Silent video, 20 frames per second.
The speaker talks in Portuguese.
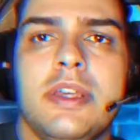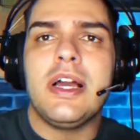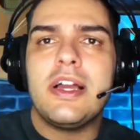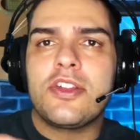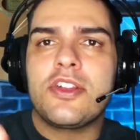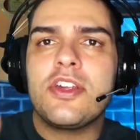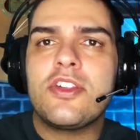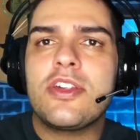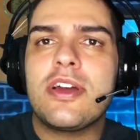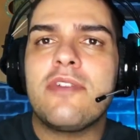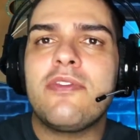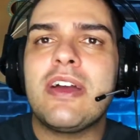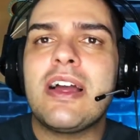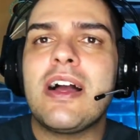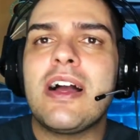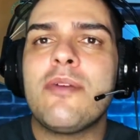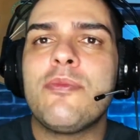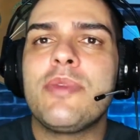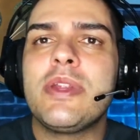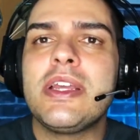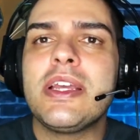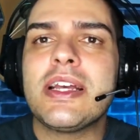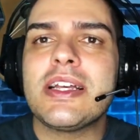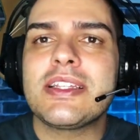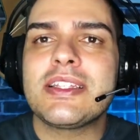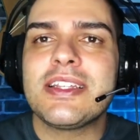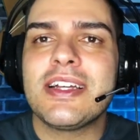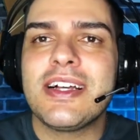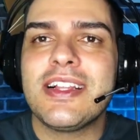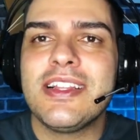E a gente já vai abrir
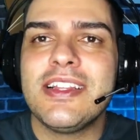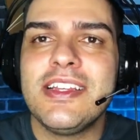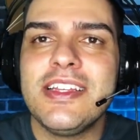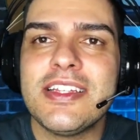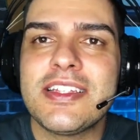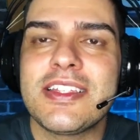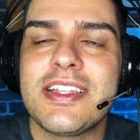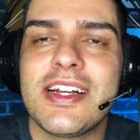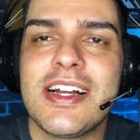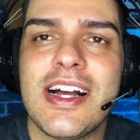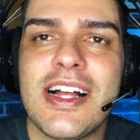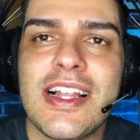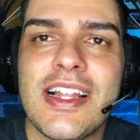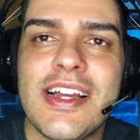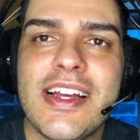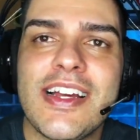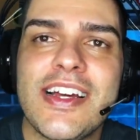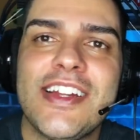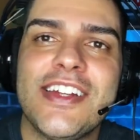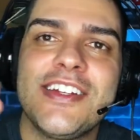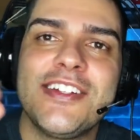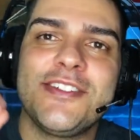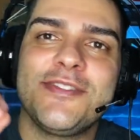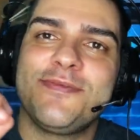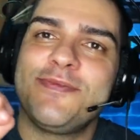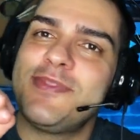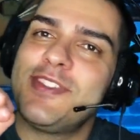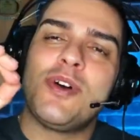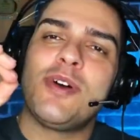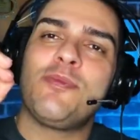essa lista, galera,
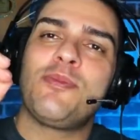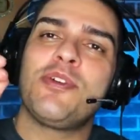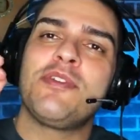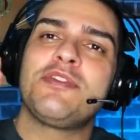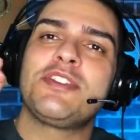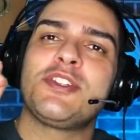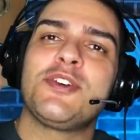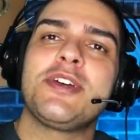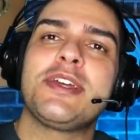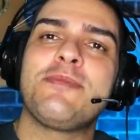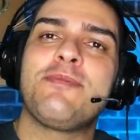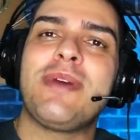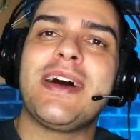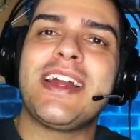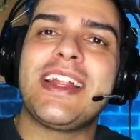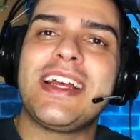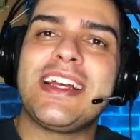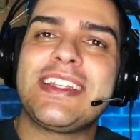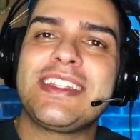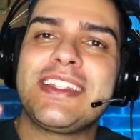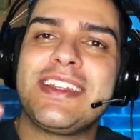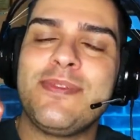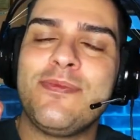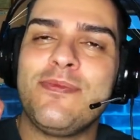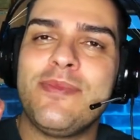com uma profissão que parece